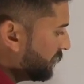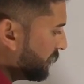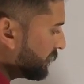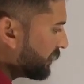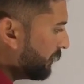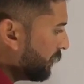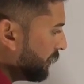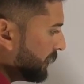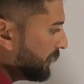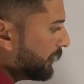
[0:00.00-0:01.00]
किसकी वैल्यू
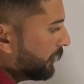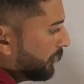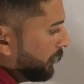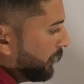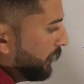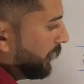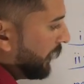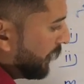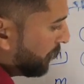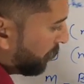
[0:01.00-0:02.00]
आई थी ये
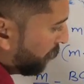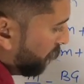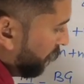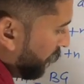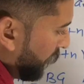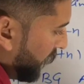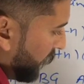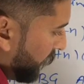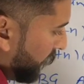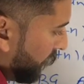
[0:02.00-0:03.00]
एम अपॉन
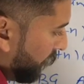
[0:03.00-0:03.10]
एन की